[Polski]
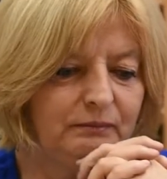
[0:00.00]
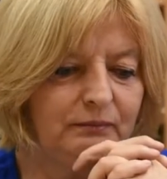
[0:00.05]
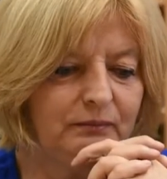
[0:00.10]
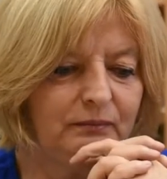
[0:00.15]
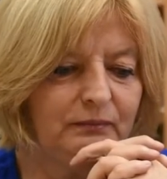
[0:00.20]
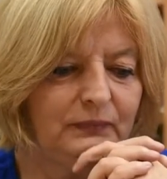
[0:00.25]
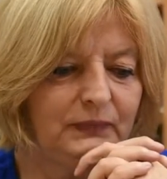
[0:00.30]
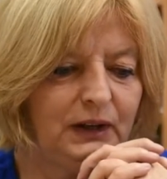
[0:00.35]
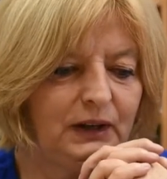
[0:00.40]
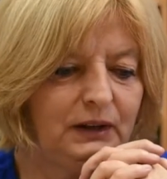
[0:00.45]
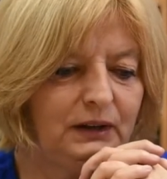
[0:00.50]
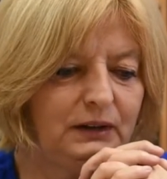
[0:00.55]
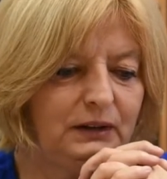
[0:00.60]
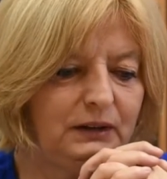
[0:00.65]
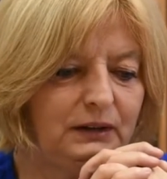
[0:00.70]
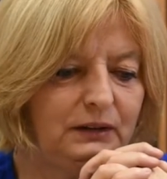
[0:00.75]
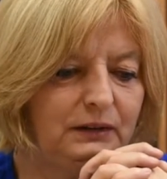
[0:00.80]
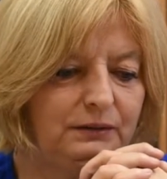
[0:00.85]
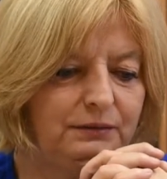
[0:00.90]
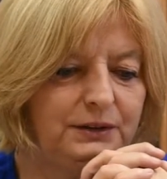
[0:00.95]
mm,
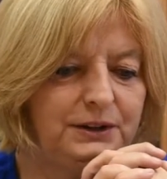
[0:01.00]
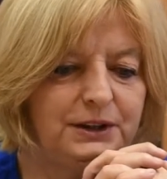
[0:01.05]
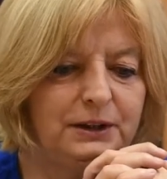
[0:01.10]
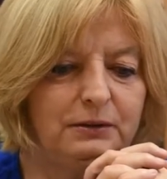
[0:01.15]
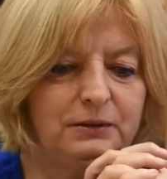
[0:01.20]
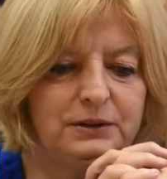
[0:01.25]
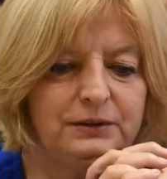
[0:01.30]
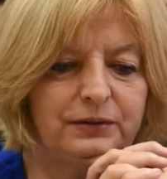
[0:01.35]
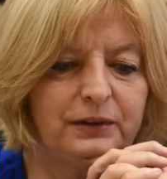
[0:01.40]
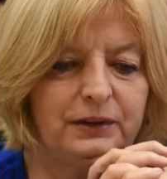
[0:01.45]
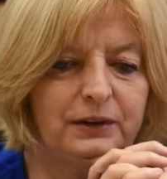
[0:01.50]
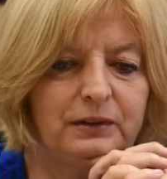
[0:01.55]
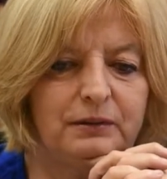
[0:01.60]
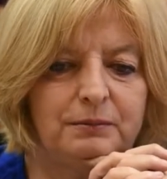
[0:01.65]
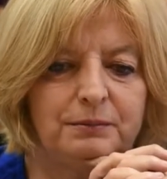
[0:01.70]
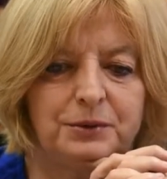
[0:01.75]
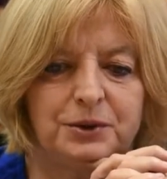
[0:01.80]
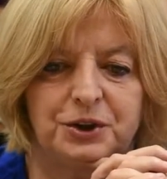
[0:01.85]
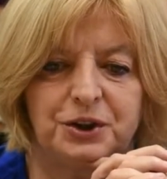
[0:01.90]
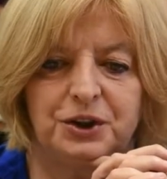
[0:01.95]
e, widział
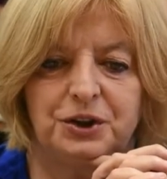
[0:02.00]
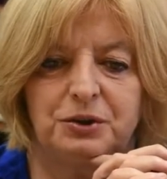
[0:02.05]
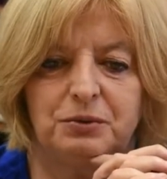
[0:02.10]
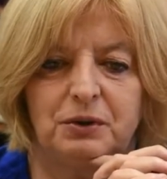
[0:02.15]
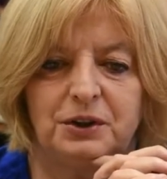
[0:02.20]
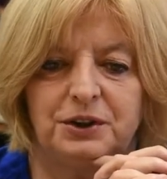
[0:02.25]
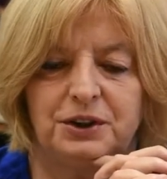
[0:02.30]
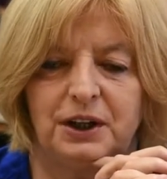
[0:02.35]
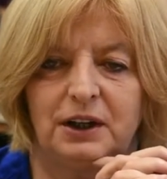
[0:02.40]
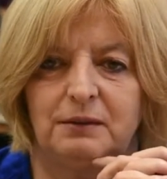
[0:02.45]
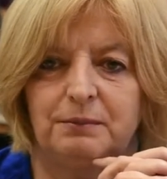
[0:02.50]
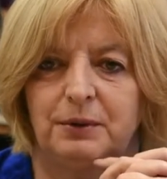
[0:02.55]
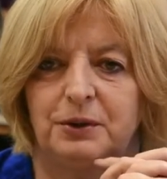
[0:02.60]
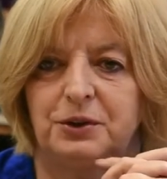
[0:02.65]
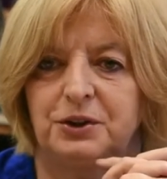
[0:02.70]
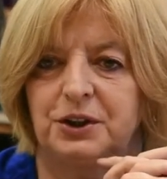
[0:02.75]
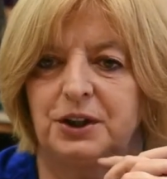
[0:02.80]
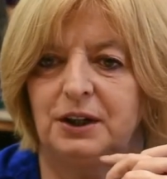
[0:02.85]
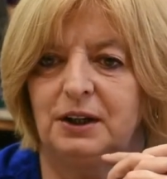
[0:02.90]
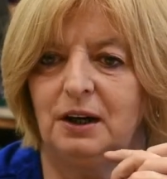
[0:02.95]
swoją przyszłość, jak
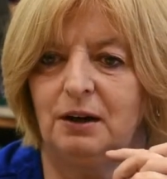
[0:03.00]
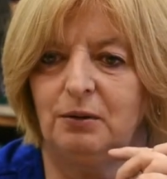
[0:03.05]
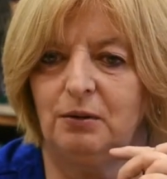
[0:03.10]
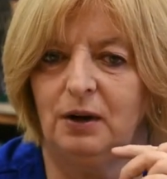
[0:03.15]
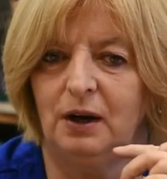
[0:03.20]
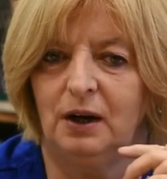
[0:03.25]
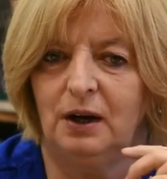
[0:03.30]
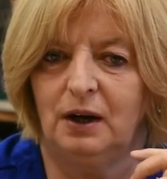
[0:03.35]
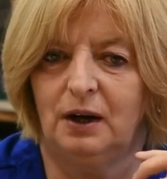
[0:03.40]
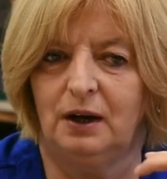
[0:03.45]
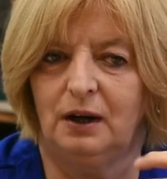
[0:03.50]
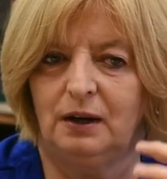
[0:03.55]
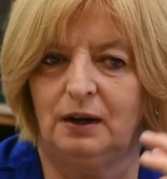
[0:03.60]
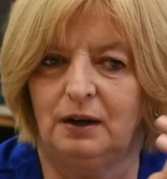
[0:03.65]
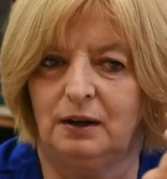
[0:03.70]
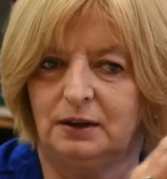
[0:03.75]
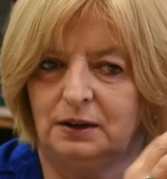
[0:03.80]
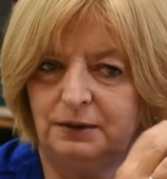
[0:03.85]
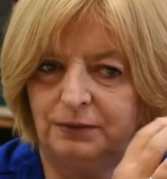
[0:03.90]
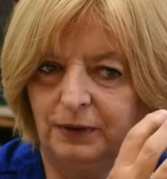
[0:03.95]
postrzegał
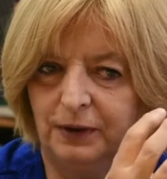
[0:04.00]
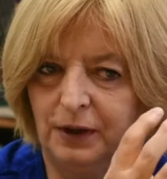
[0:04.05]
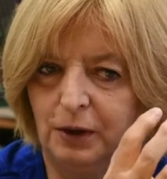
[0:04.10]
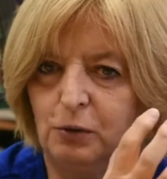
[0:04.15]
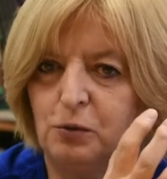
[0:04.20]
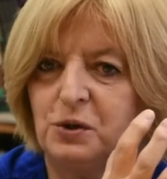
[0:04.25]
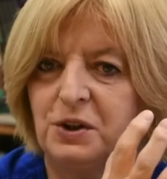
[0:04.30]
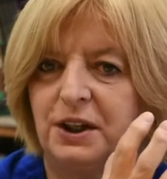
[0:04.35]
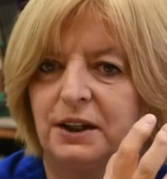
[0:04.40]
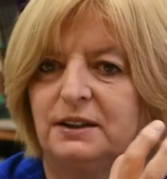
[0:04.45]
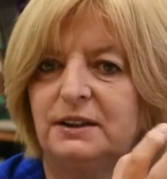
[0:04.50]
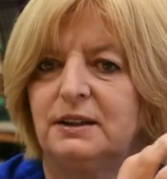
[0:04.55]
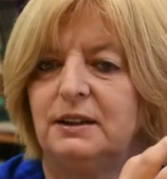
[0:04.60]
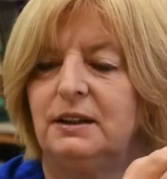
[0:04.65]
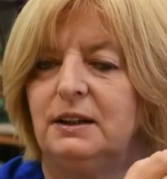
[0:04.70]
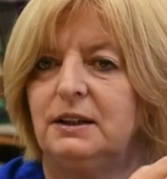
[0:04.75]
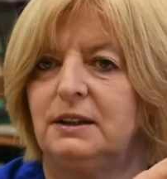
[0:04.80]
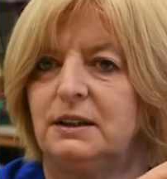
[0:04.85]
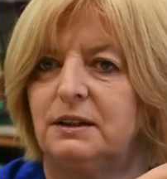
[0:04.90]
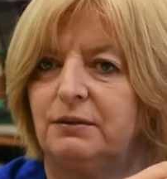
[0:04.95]
e, swoje
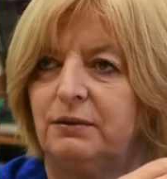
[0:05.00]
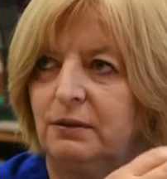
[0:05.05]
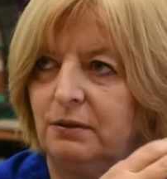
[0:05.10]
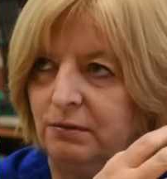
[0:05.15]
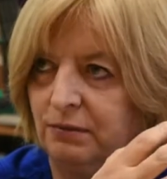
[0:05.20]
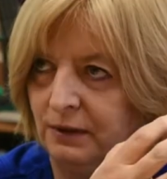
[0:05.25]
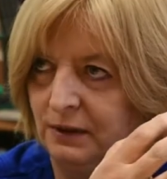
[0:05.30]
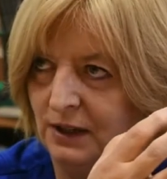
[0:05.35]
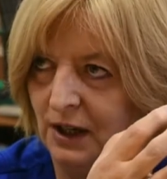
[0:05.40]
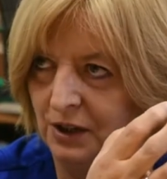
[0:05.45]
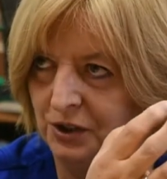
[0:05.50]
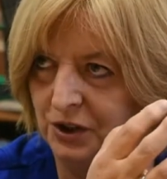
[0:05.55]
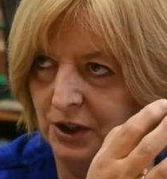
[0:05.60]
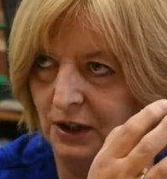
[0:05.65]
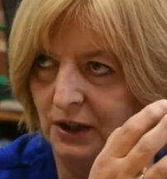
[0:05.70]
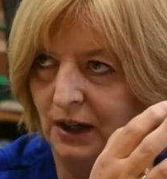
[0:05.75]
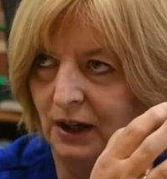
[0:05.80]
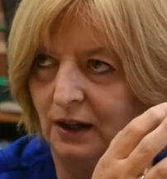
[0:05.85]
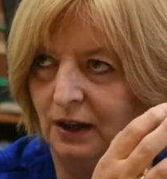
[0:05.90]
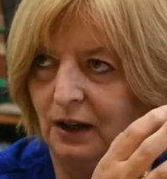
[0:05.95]
uczestnictwo w
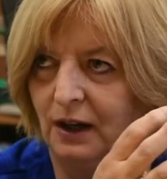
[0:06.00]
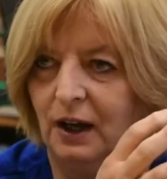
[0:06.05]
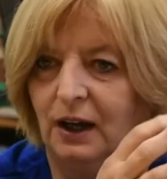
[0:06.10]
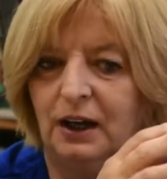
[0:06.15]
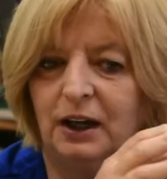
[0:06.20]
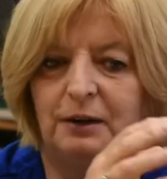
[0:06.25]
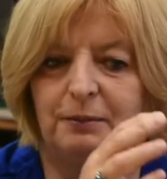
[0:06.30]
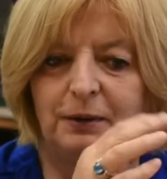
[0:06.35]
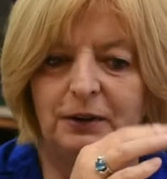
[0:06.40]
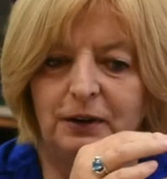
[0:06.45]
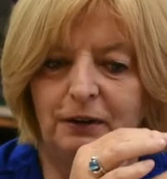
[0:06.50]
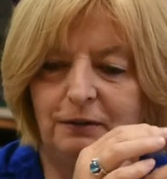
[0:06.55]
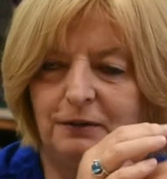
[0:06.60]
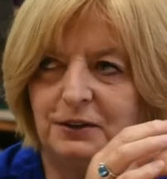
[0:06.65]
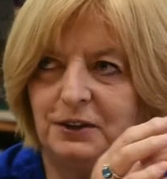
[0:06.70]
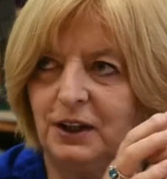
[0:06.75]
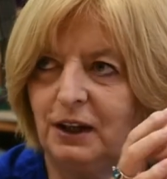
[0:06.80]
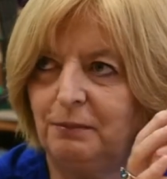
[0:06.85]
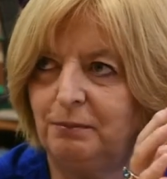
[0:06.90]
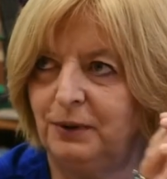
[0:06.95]
wydarzeniach. I potem
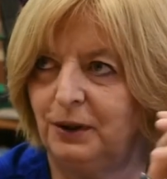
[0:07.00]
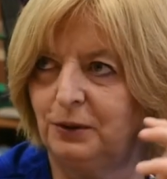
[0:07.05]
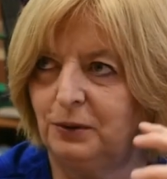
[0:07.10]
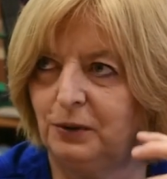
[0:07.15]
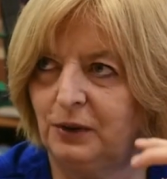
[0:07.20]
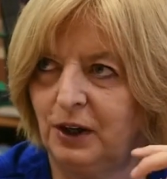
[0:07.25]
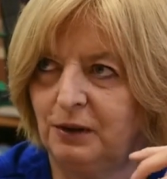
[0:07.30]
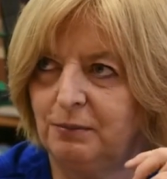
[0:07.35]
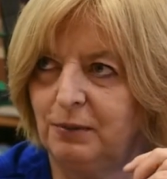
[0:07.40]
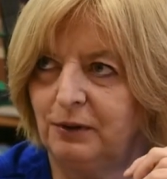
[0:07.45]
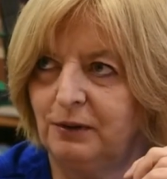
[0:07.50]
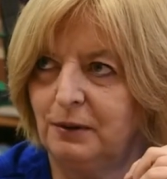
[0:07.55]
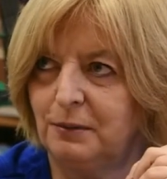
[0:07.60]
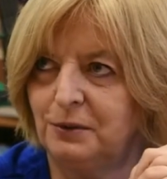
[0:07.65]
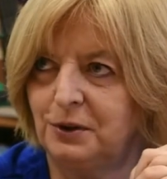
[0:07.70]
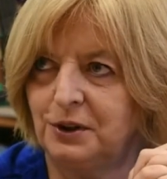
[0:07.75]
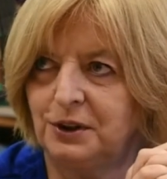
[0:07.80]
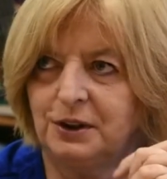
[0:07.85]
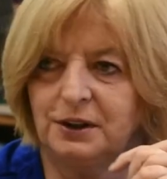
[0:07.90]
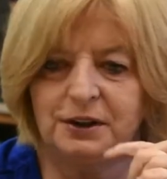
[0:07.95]
wstępie tutaj powiem,
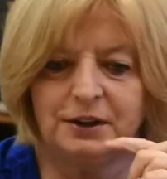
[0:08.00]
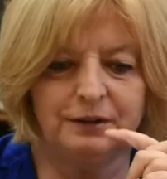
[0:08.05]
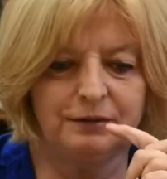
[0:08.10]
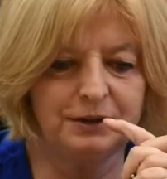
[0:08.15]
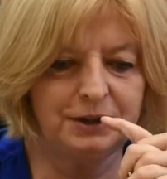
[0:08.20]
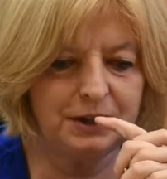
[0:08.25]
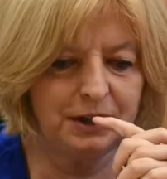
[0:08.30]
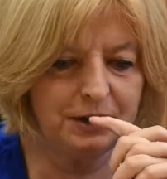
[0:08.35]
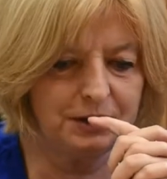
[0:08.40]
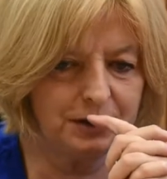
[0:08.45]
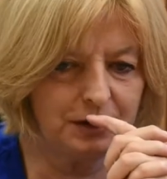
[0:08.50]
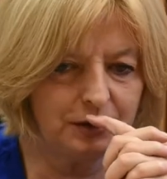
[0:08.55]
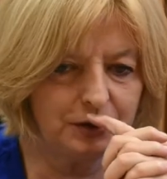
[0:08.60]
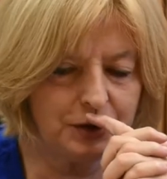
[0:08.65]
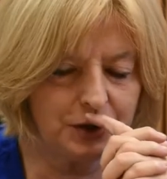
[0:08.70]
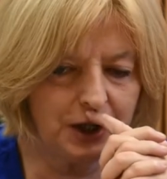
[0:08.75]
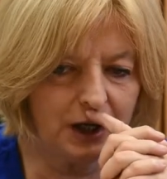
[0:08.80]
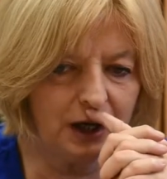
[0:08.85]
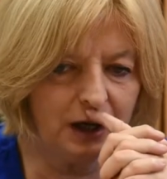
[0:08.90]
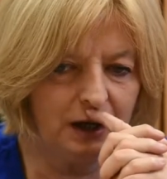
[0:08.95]
że rzeczywiście
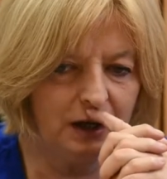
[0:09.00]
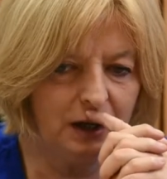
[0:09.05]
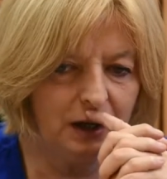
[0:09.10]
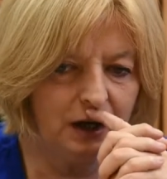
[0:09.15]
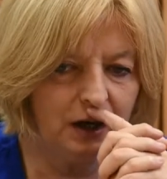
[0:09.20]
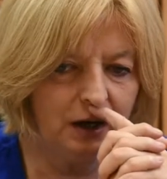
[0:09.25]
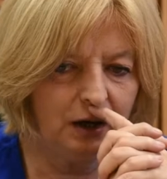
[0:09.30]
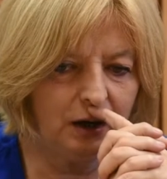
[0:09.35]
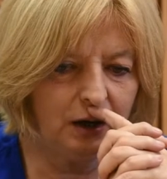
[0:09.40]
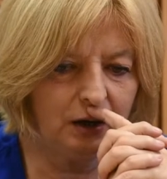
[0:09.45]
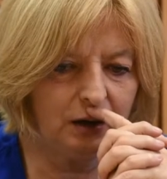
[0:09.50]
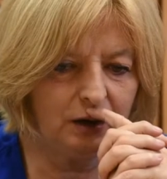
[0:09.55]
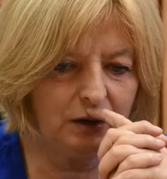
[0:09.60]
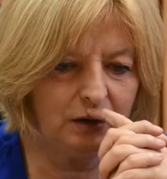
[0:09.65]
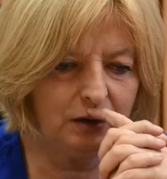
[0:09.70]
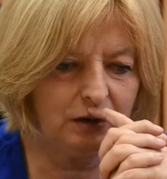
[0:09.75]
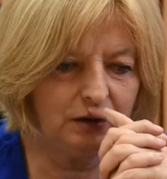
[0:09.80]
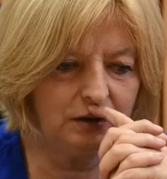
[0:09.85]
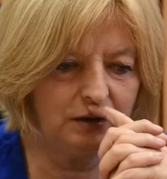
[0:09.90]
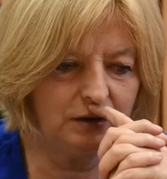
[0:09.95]
książka
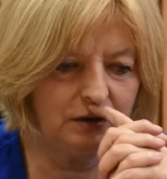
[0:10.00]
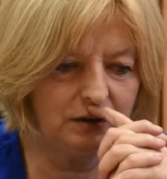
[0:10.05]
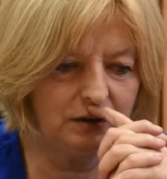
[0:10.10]
o e,